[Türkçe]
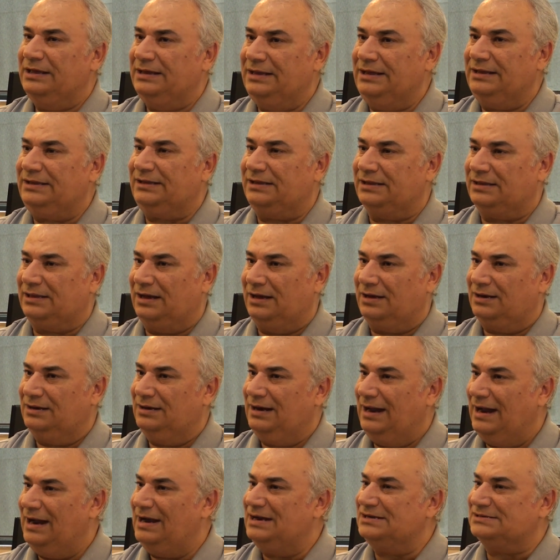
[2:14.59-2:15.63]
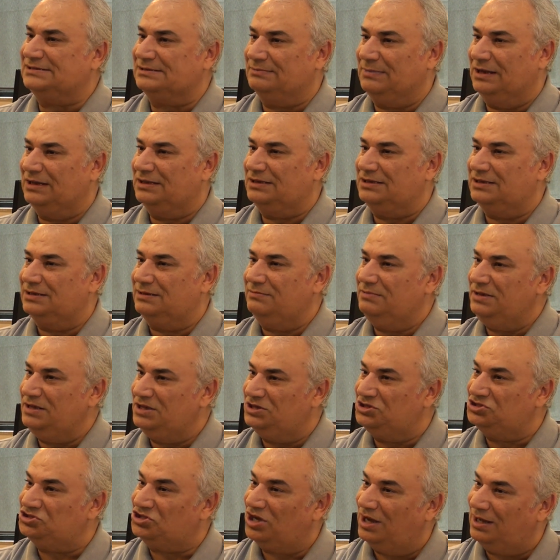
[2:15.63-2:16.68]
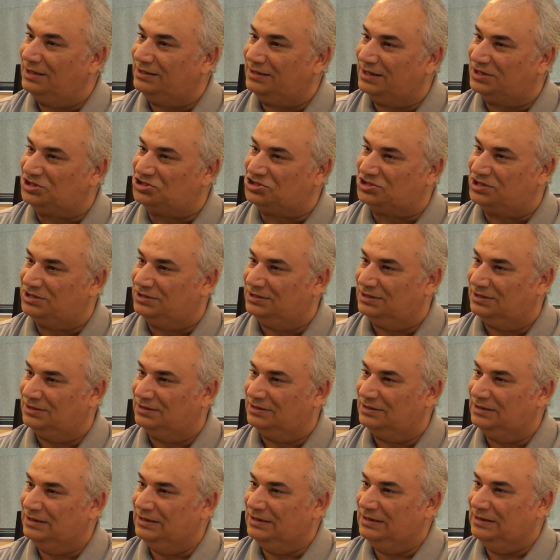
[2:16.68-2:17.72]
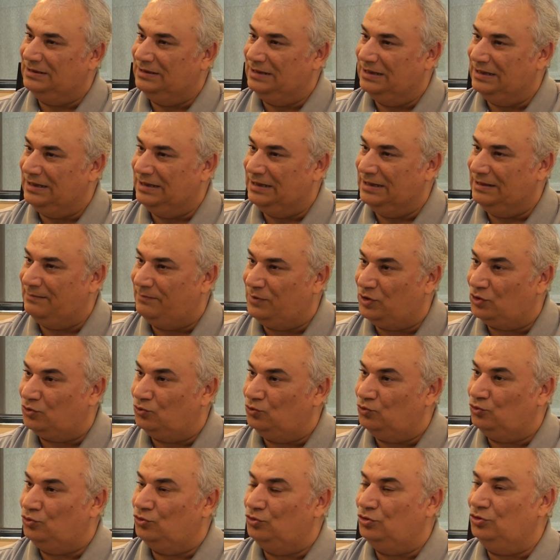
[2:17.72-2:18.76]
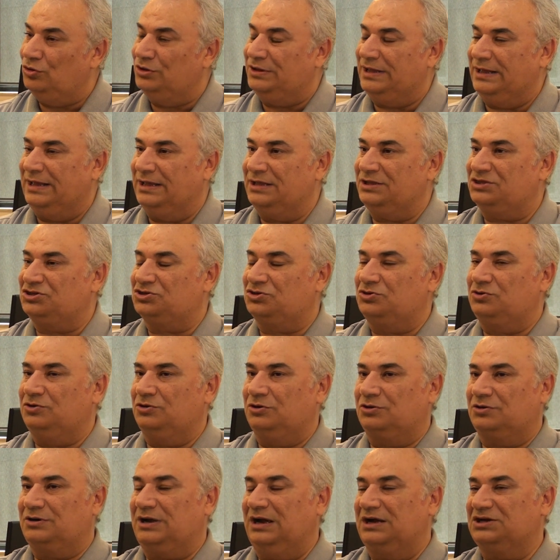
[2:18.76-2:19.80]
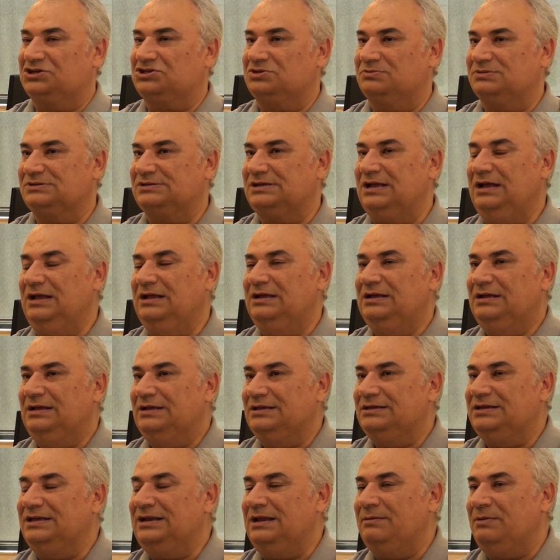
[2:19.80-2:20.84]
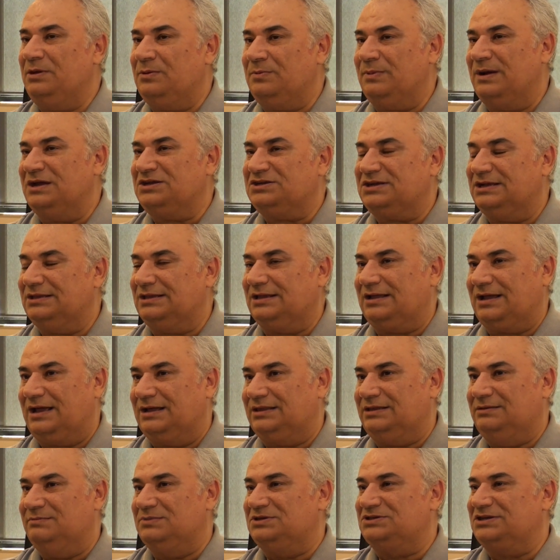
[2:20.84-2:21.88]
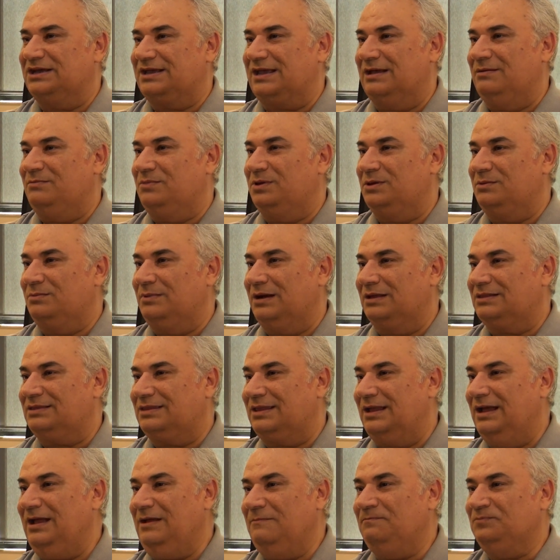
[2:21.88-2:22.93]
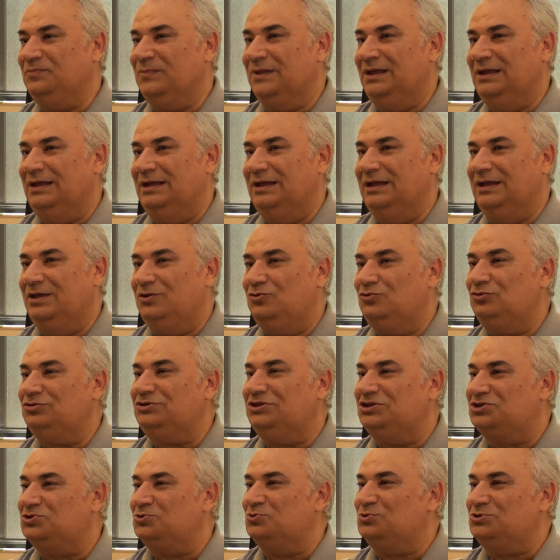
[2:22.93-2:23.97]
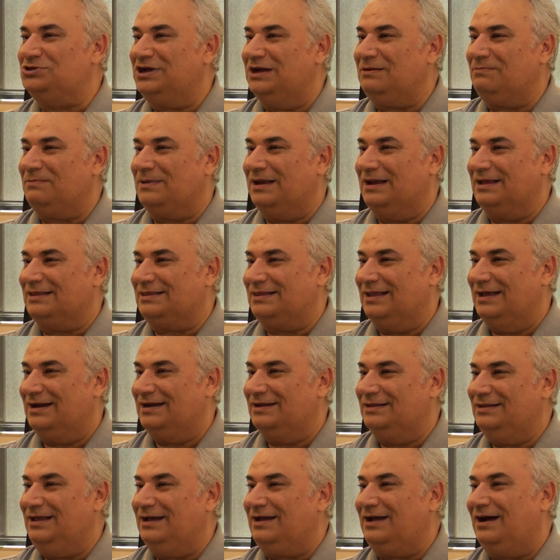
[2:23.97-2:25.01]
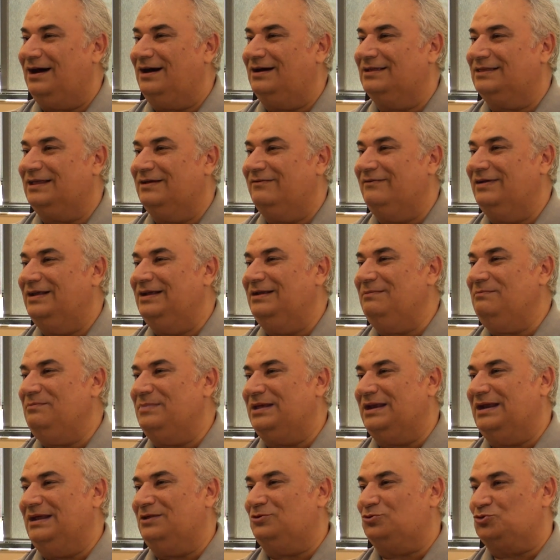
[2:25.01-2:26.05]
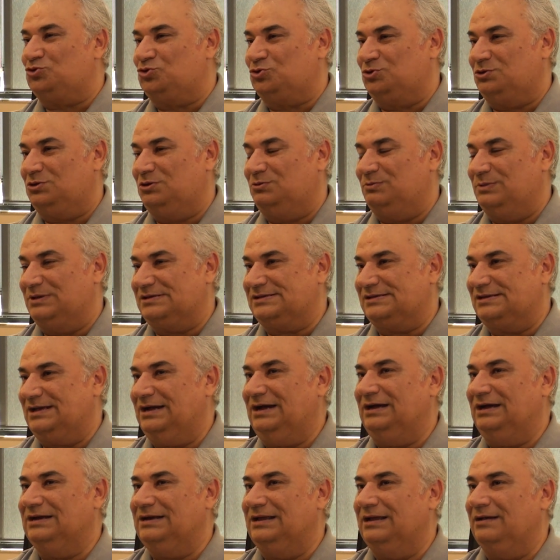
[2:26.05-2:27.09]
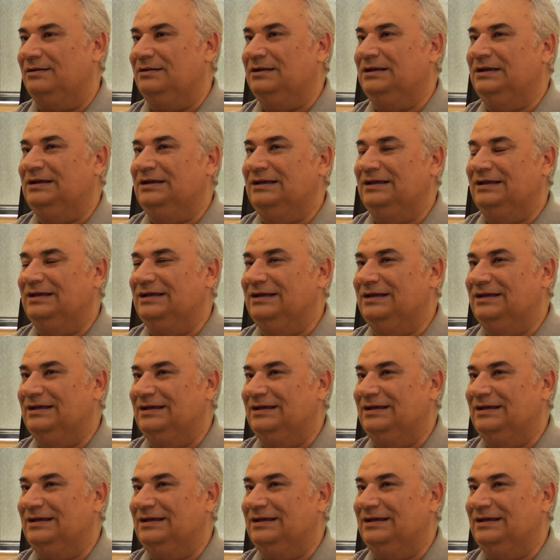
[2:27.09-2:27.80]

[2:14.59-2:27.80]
iktidarın her zamanki gibi inşaat aşkının e, bir ürünü diye çıkıyor karşımıza. Yine bir başka dikkatimi çeken bir madde e, yurt içi uçak biletlerinde KDV'nin bire düşürülmesi. Yani e,